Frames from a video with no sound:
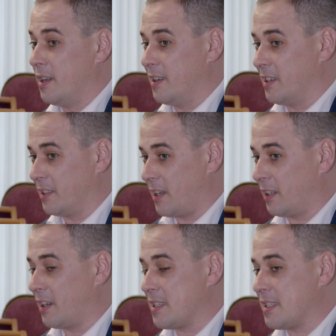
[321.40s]
э,
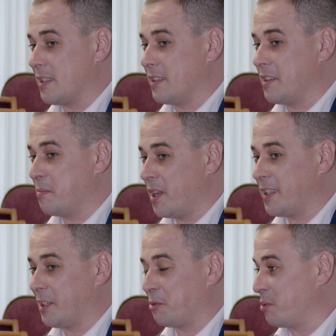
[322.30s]
как раз
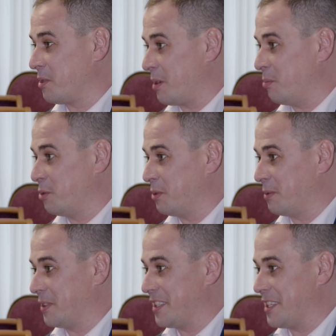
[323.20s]
ребята, которые
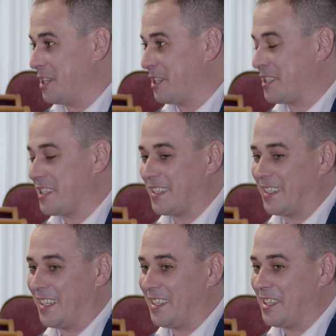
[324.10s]
работают в этой дирекции,
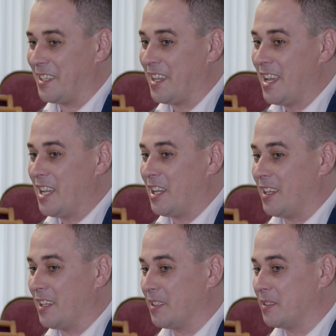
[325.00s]
они
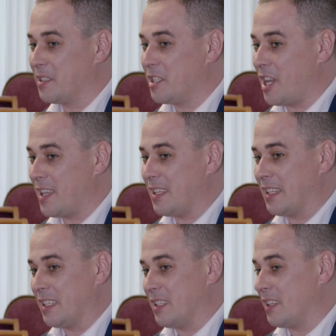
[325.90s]
э,
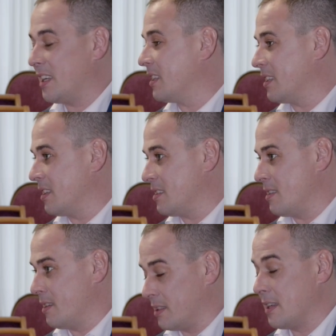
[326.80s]
тщательно и детально
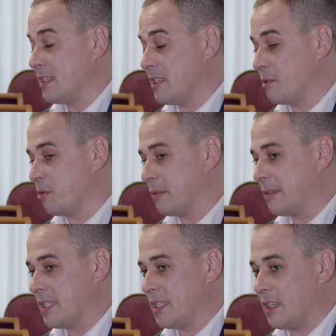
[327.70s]
анализируют
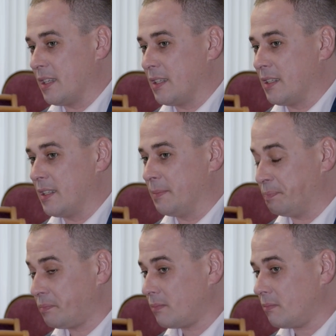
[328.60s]
все
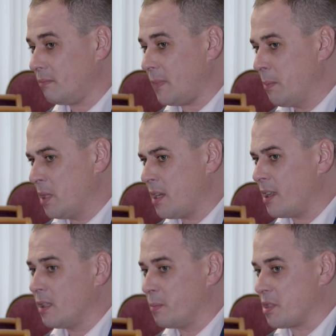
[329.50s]

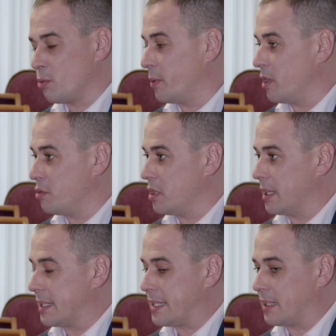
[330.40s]
материалы,
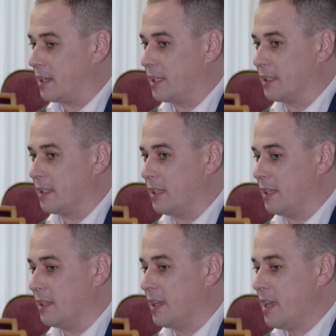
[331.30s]
поступающие от стран,
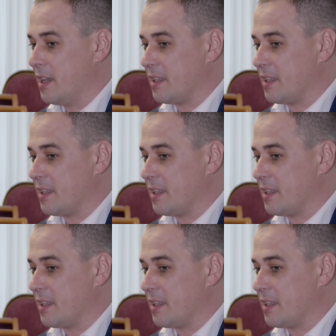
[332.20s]
и